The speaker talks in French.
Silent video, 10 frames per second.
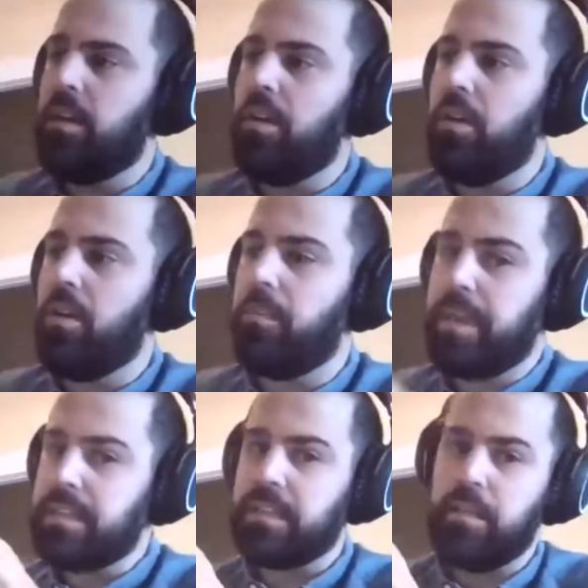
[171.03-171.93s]
Euh,
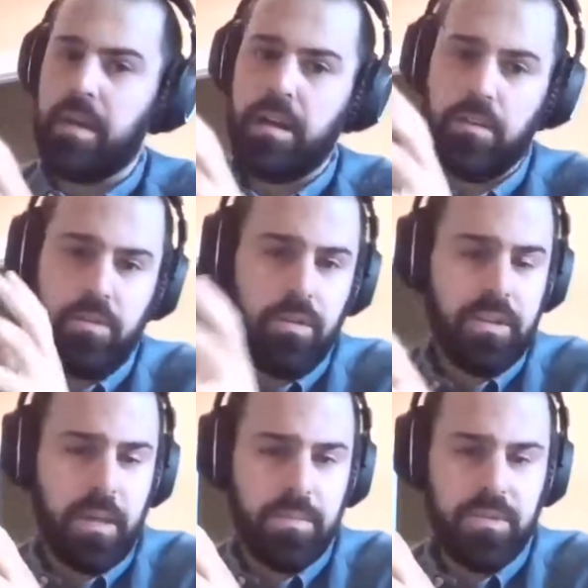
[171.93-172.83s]
bien certainement, il y a
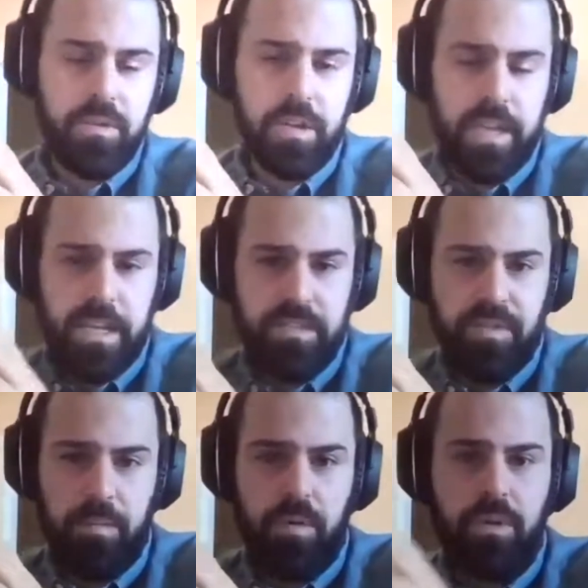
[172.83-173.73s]
une capsule de
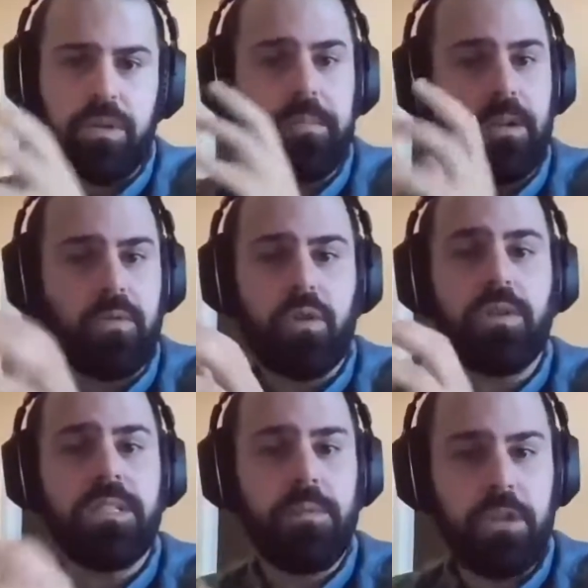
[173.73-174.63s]
15-20 minutes, mais il y a toujours
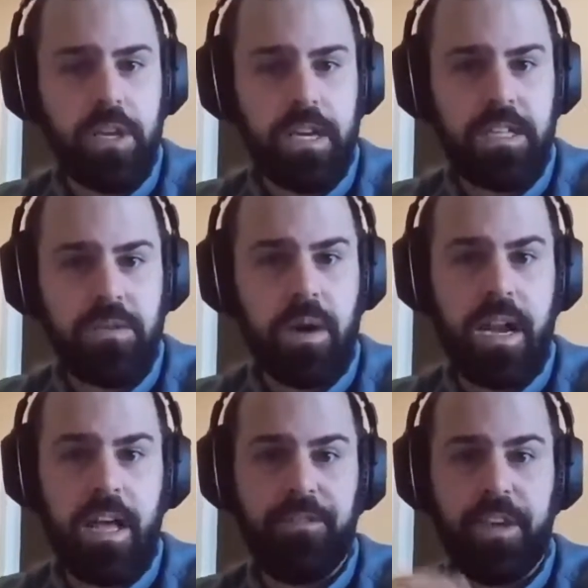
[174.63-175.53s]
un 10 minutes de questions
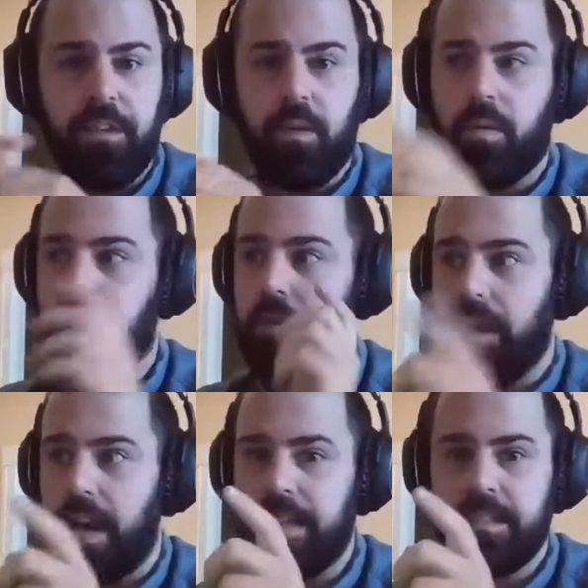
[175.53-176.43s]
à la fin. Donc,
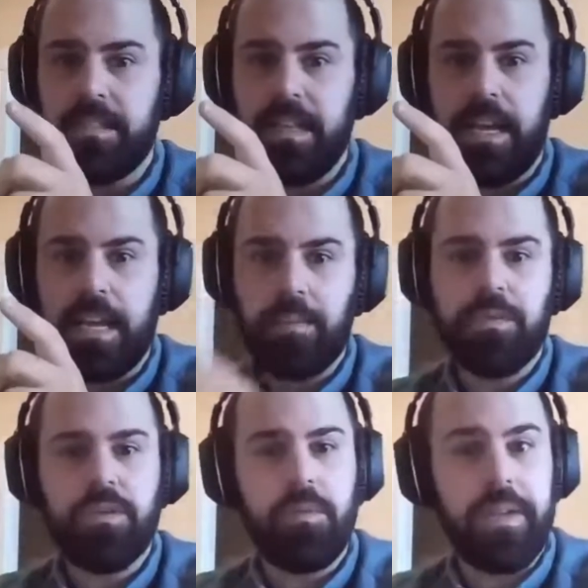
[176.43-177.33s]
assistez à la
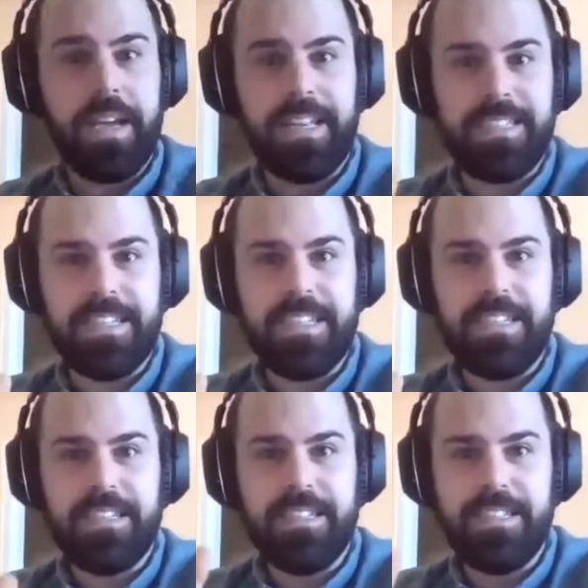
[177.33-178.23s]
capsule, mais
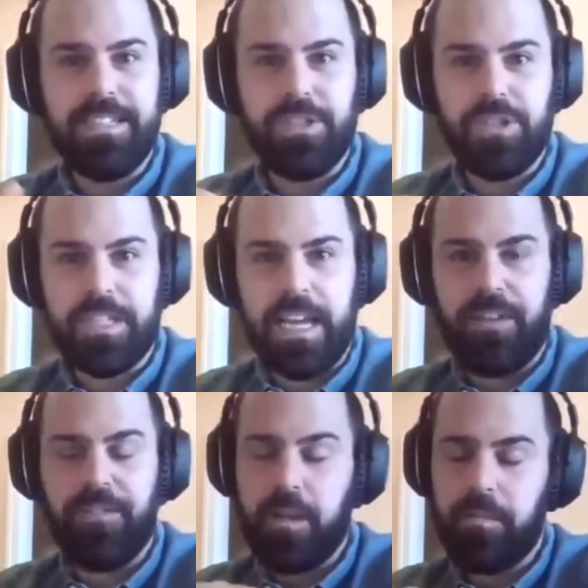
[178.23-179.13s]
restez ici jusqu'à
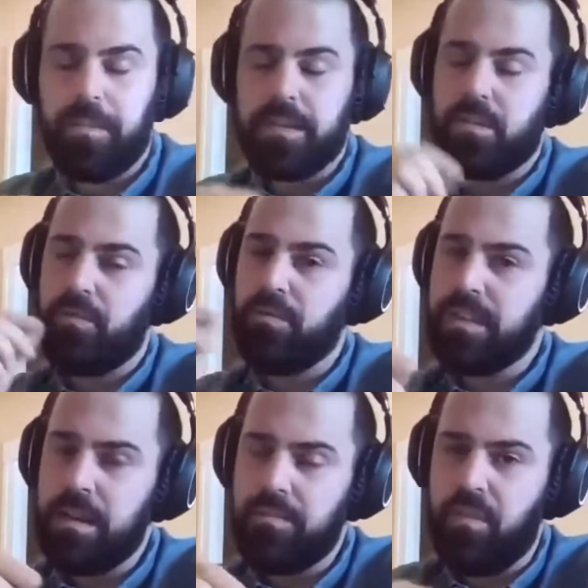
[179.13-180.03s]
la fin parce que
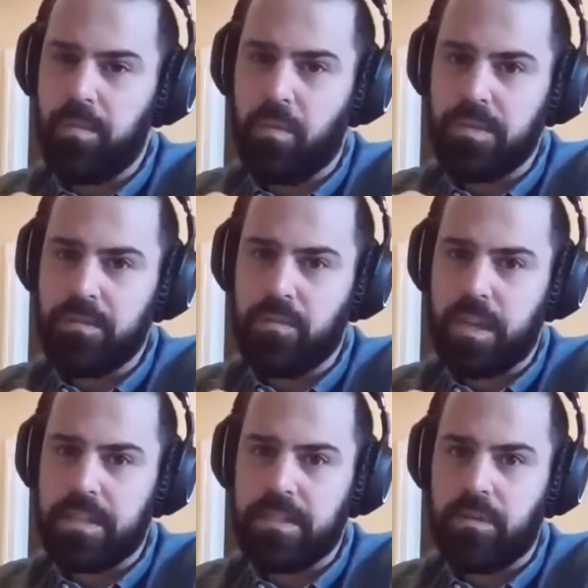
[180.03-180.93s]
vous allez pouvoir poser vos
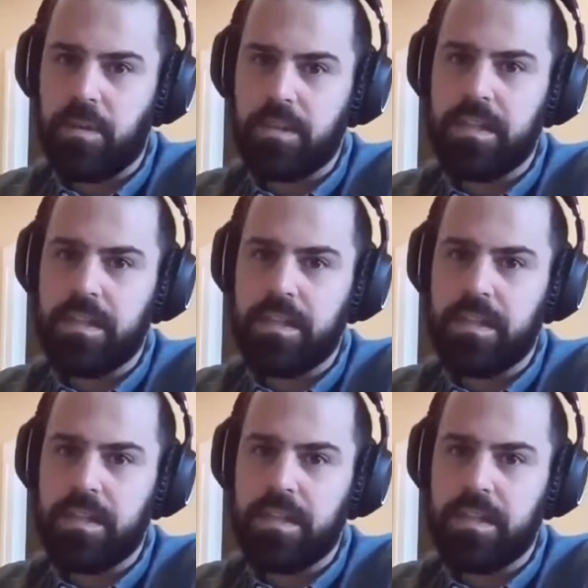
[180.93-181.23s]
questions en